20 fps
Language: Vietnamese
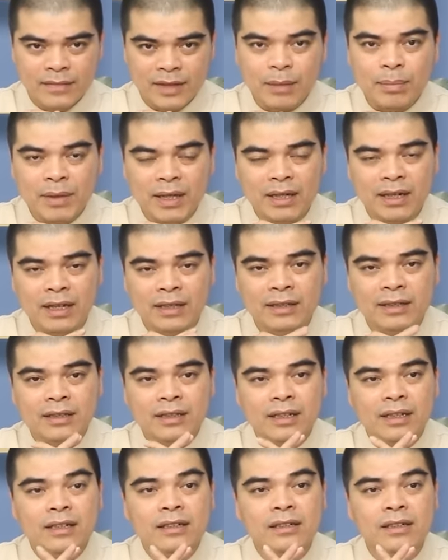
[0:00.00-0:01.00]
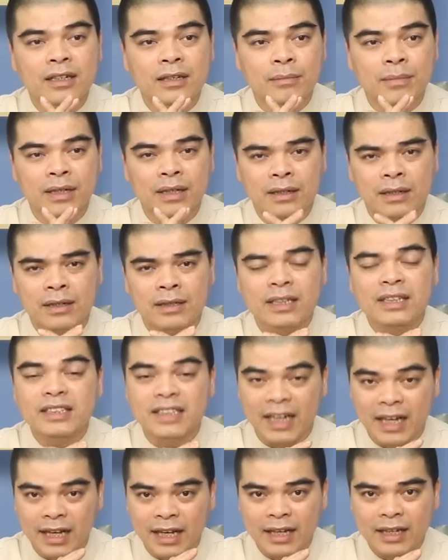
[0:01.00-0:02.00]
Đặc biệt là những cái người mà người chết
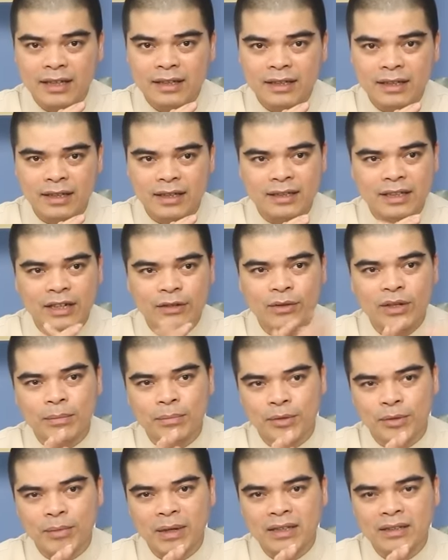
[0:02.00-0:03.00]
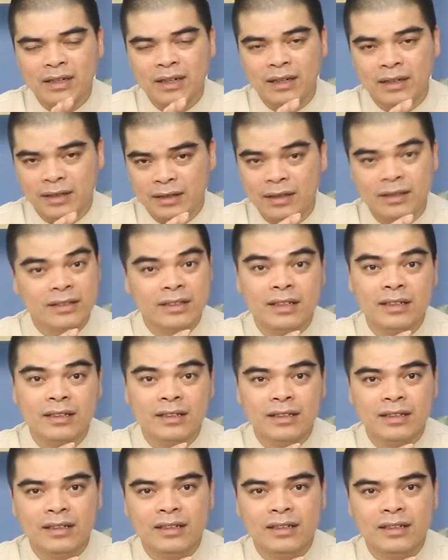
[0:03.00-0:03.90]
trẻ ấy, thì người ta cũng lập một ban thờ để thờ riêng,